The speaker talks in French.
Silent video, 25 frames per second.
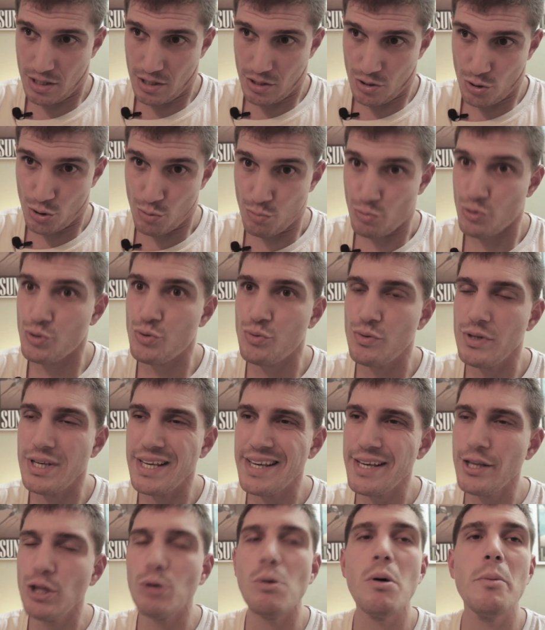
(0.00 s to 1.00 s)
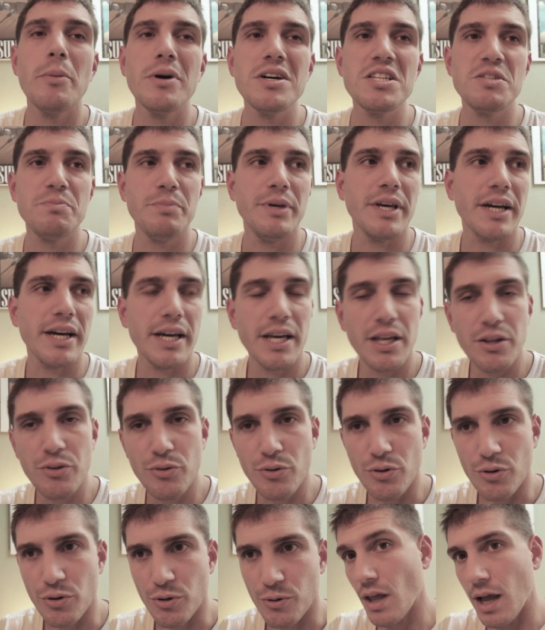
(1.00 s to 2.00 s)
je me suis énormément inspiré
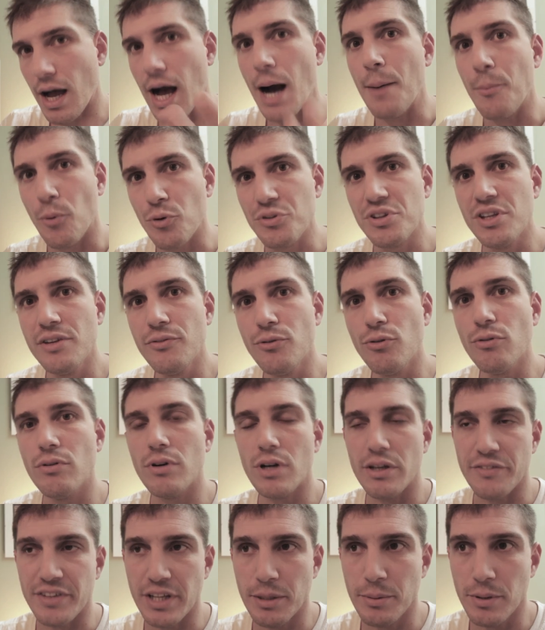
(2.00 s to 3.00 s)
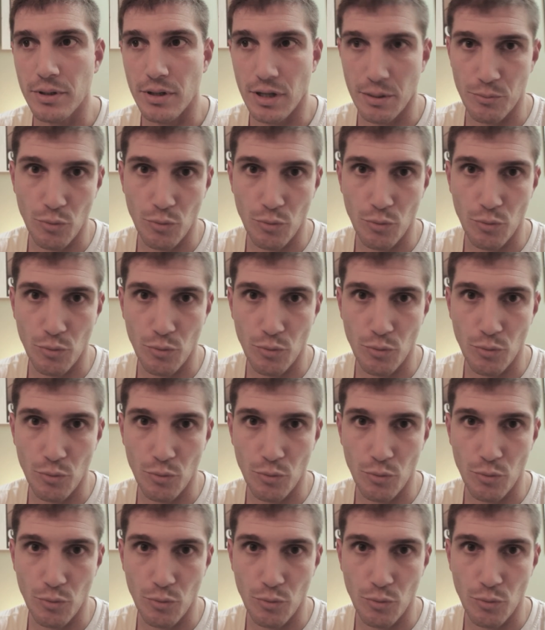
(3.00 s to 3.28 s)
de, à mon niveau, évidemment, à